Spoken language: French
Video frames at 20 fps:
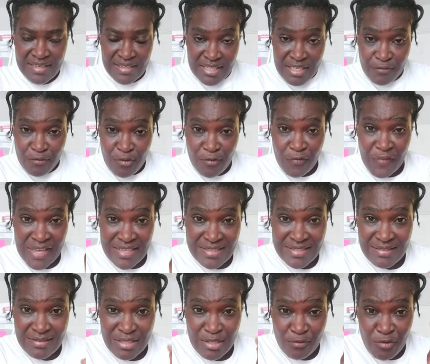qui vous
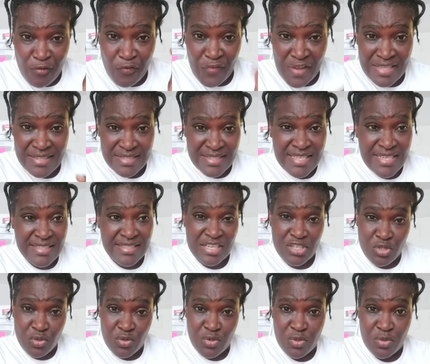fait, qui vous fait dire des
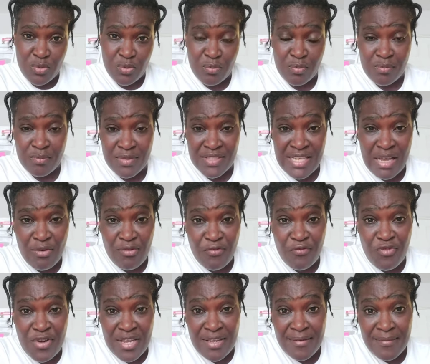choses sur
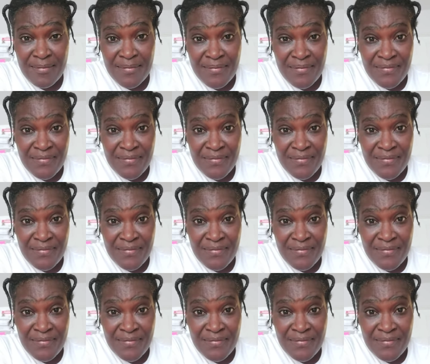Diaoufoué.